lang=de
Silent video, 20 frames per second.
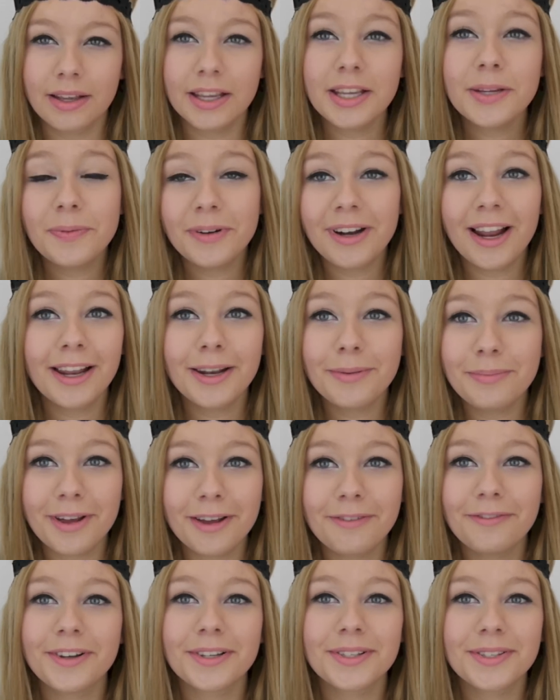Ich bin eine
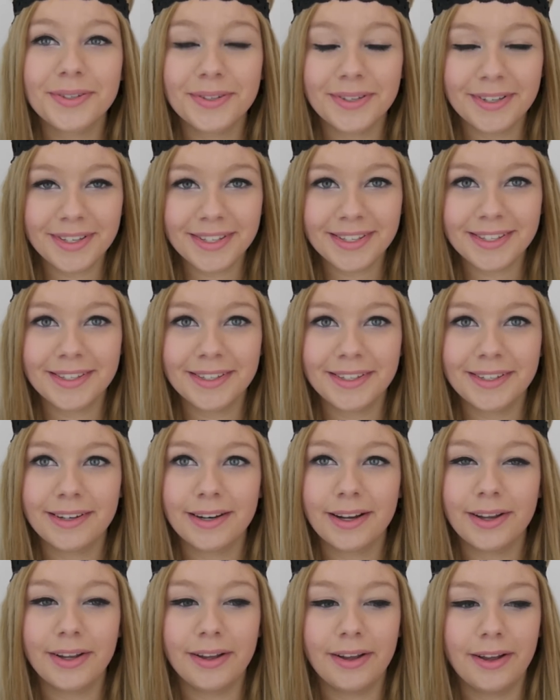
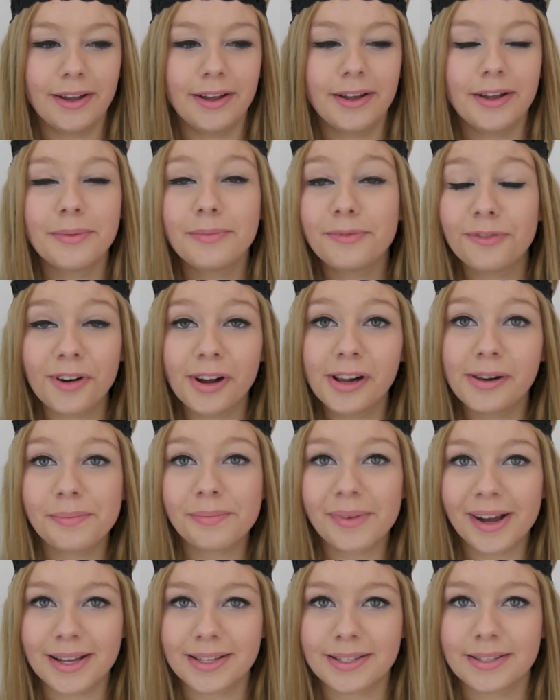Perfektionistin äh, im vollen
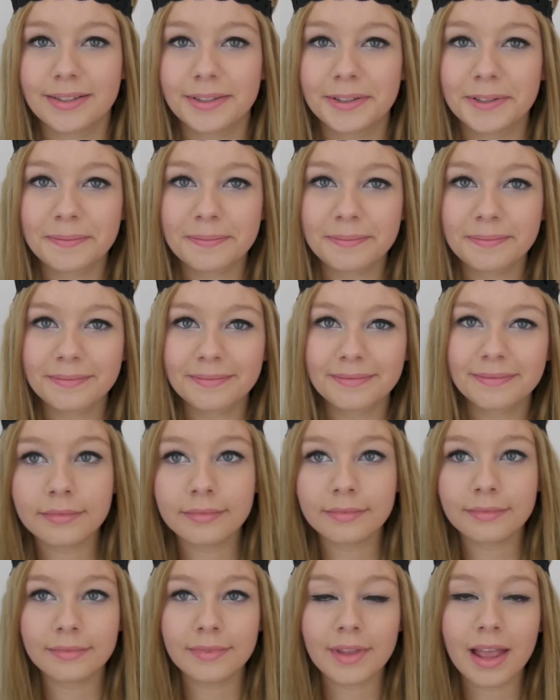Maße.
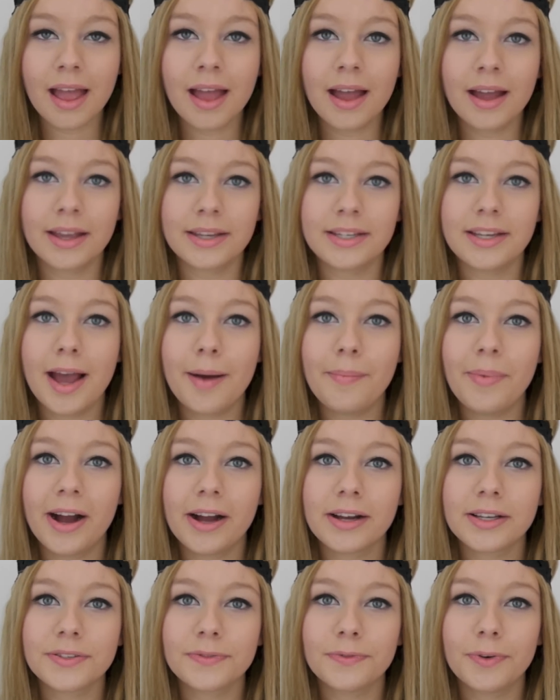Ich habe
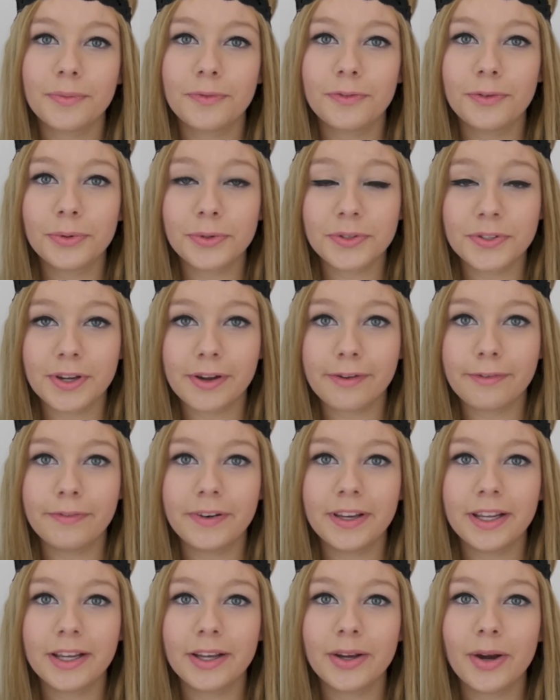Angst vom
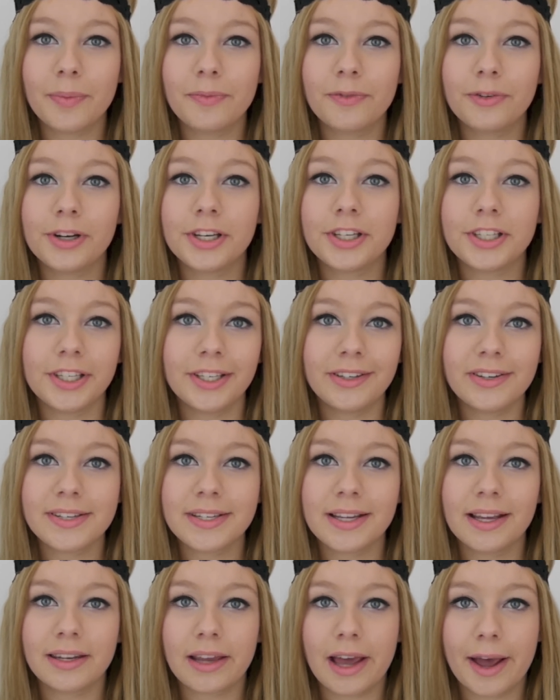Flugzeugfliegen, obwohl ich
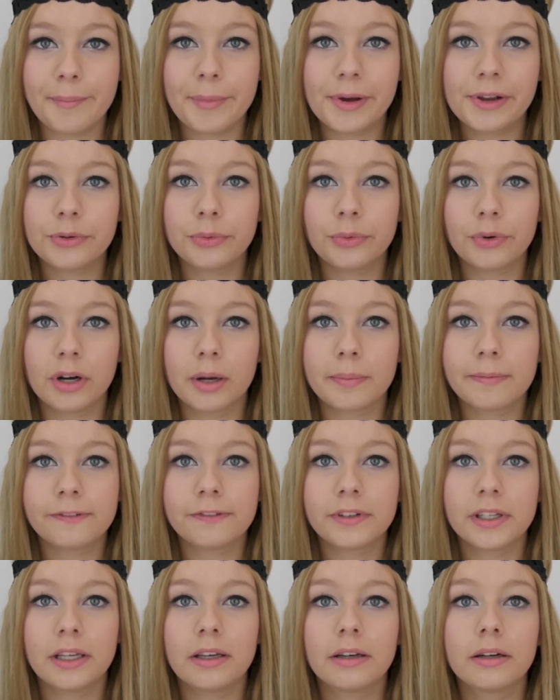jedes Jahr dreimal in Urlaub
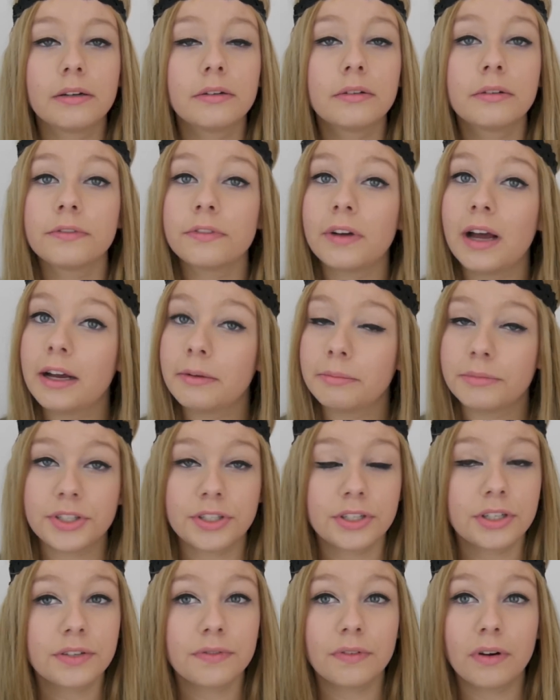fliege. Frag
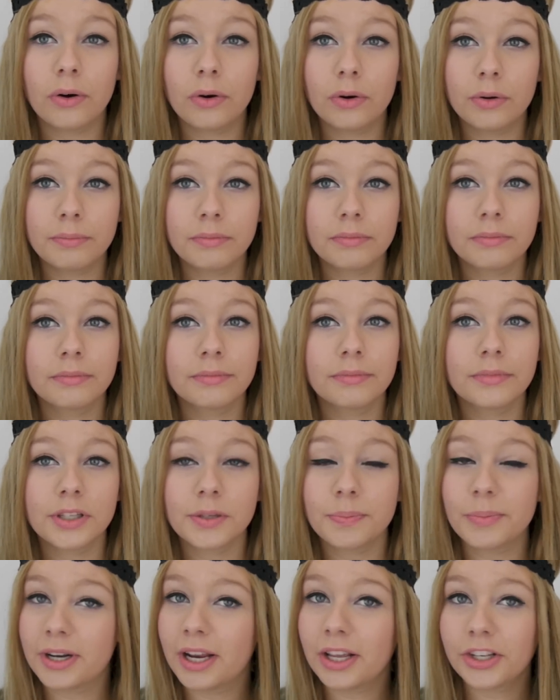mich nicht warum,
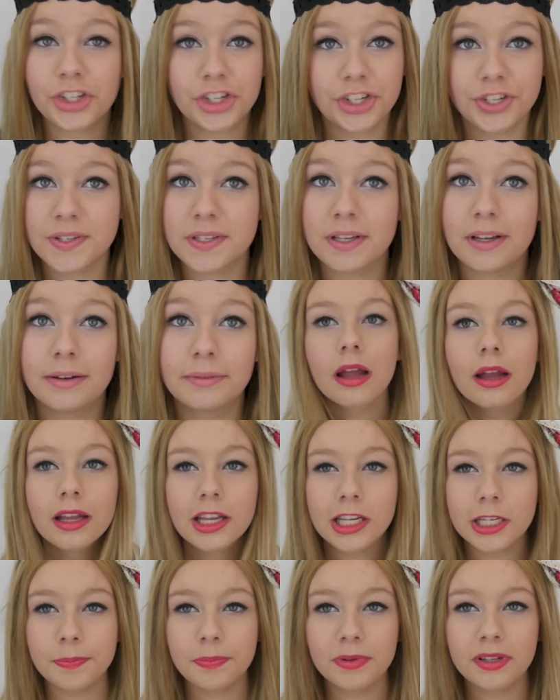ich bin ein Schisser.
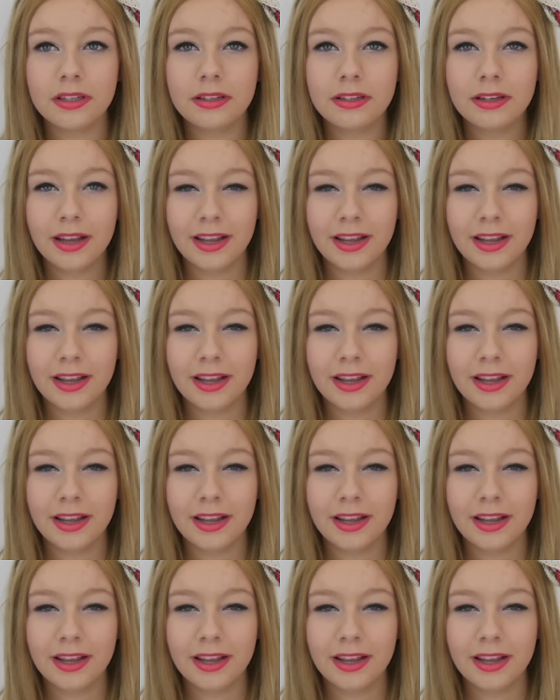Ich bin